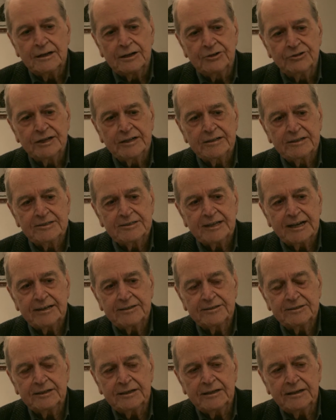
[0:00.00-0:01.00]
Gianni
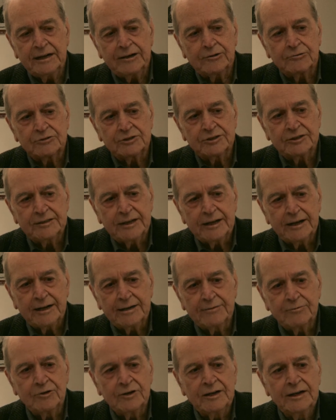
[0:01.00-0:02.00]
Sassi è
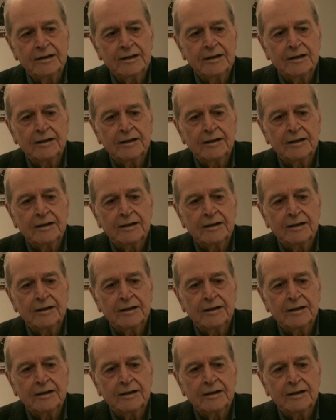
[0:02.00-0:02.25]
considerevole